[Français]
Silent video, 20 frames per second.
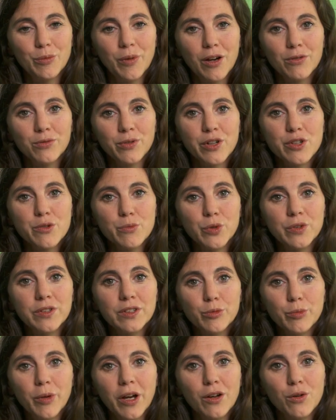Parfois, je me
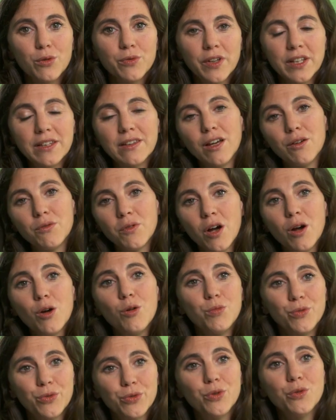dis, bah, le fait
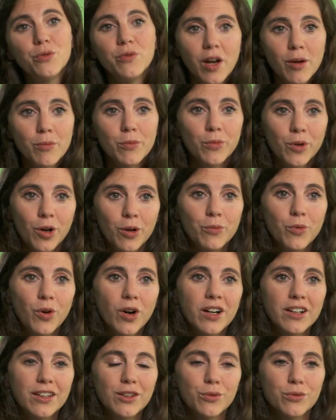d'avoir plus de femmes comme
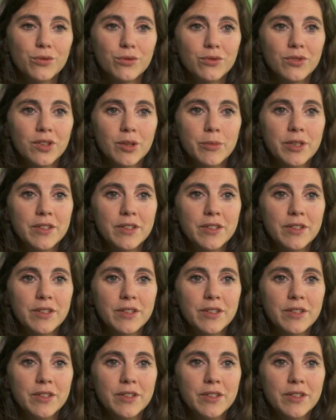moi qui ont des